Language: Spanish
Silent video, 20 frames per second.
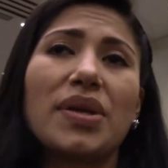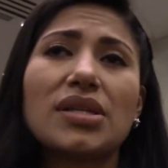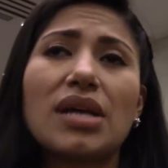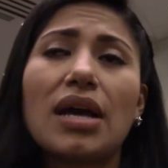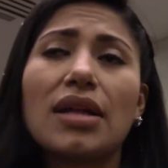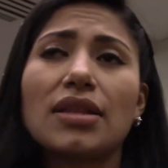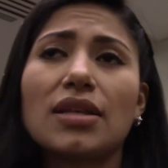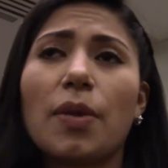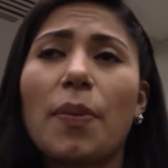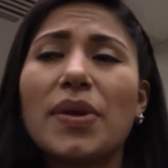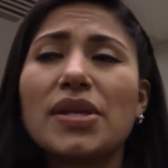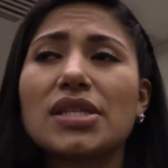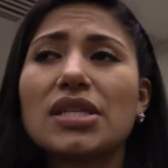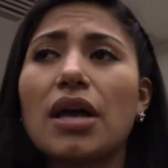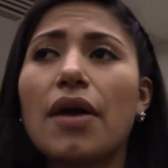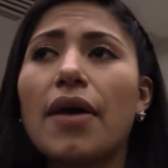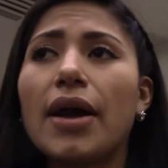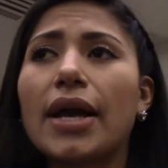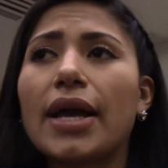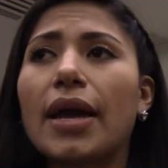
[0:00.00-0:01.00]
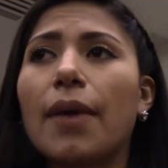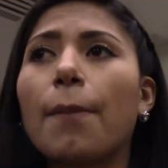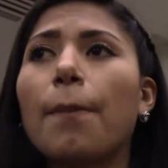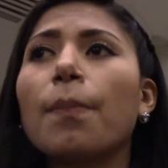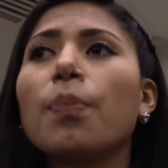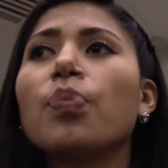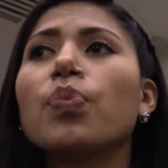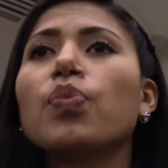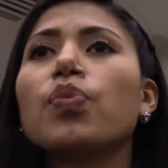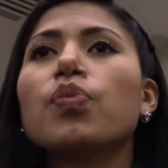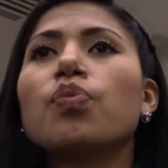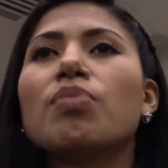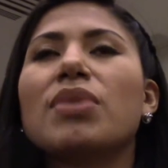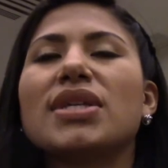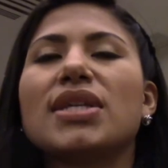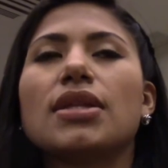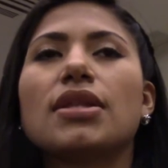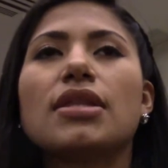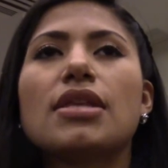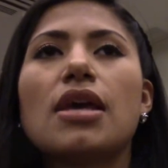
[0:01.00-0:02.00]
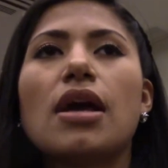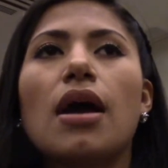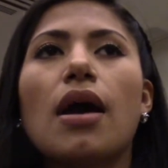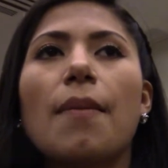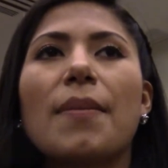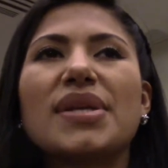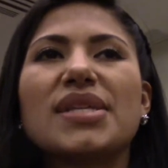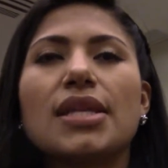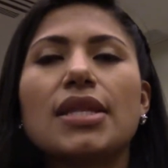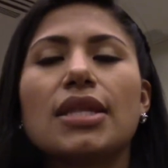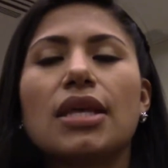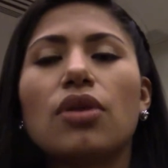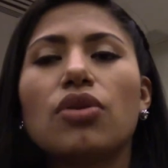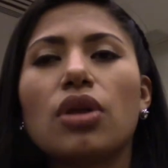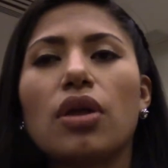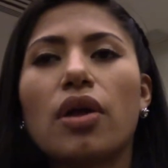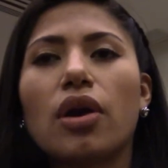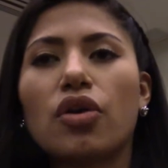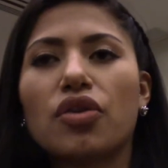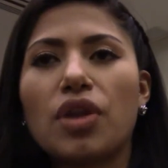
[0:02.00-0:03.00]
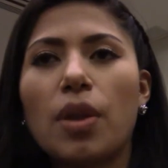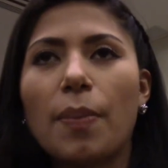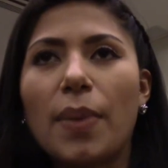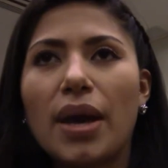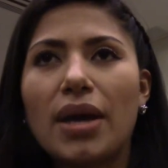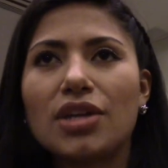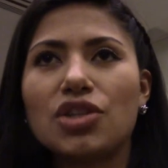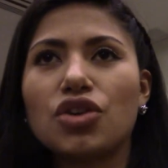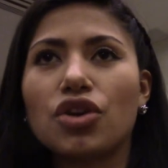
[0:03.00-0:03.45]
antes pensaba que me sentía, me sentía en deuda con el país.